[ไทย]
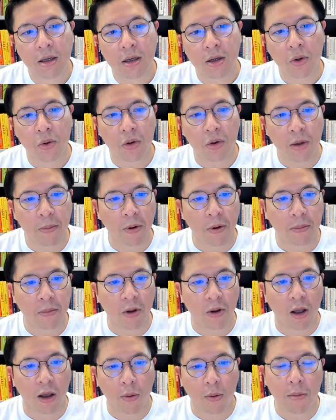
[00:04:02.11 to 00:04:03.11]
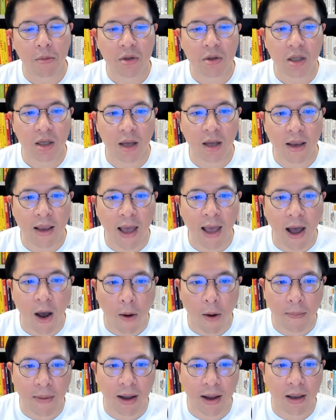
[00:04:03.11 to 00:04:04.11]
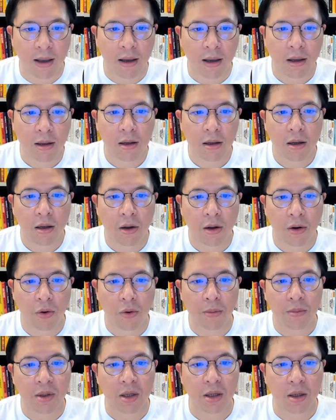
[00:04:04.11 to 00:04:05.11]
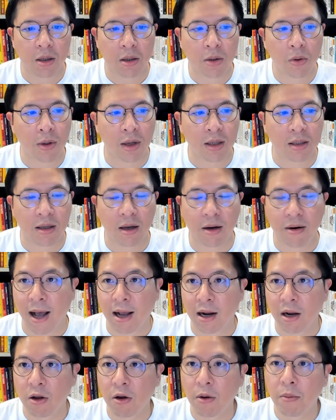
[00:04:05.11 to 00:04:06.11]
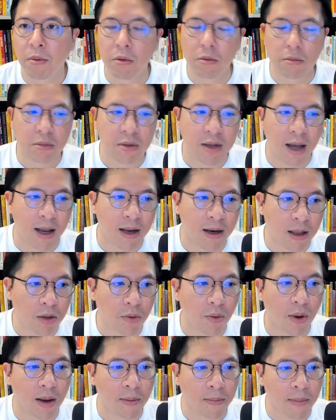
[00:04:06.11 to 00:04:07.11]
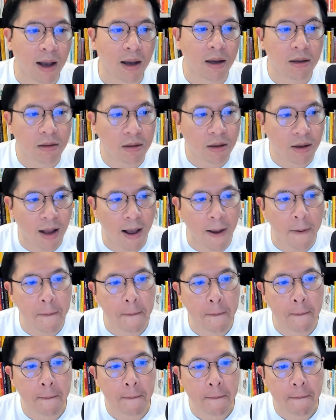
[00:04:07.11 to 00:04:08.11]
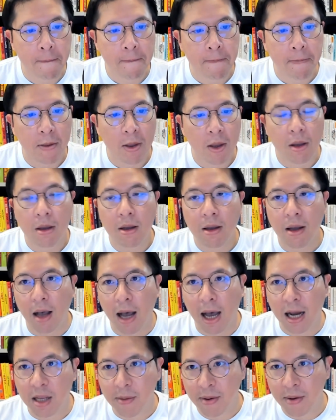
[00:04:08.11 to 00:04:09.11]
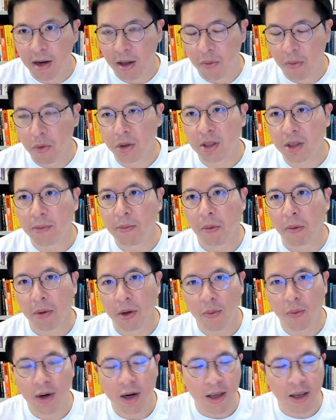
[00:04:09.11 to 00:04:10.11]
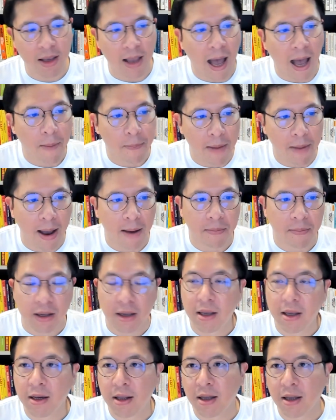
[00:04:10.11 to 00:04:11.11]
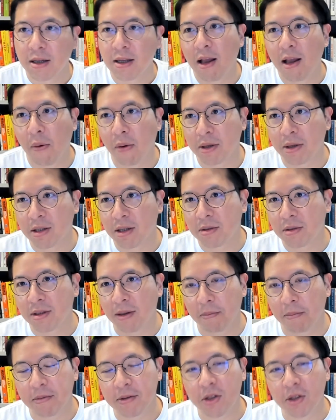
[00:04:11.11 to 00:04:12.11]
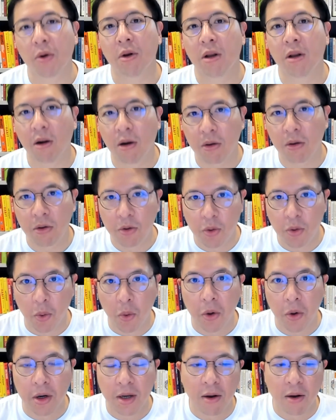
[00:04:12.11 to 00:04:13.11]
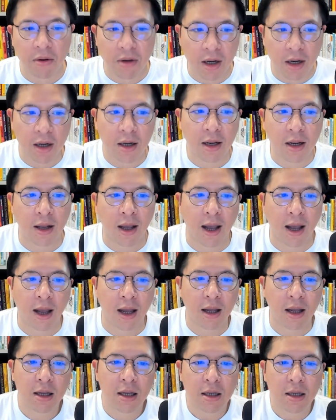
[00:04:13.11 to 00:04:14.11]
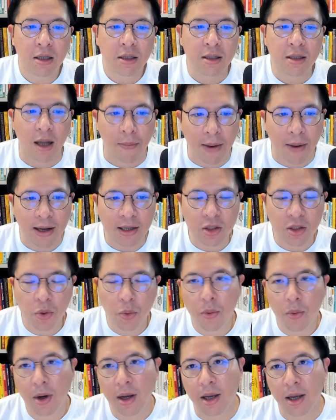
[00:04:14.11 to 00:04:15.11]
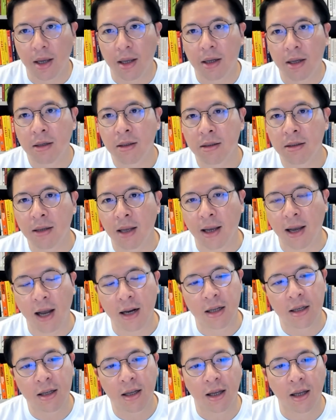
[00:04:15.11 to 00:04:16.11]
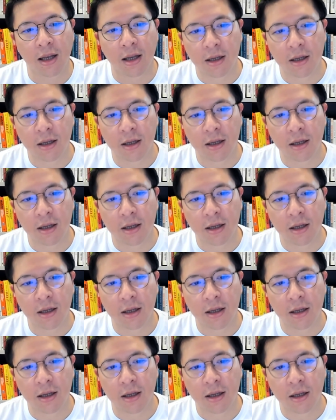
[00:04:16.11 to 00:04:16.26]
คุณได้ปลดปล่อยความรู้สึกแย่ๆออกไป รวมถึงคุณอาจจะรักแล้วก็ภูมิใจในตัวเองมากขึ้นก็ได้ อันนี้เป็นอาวุธที่ผมคิดว่าในยามแบบนี้เนี่ยที่เราอาจจะสับสนแล้วเราต้องอยู่คนเดียวเยอะเนี่ยนะฮะสามารถช่วยในการที่จะ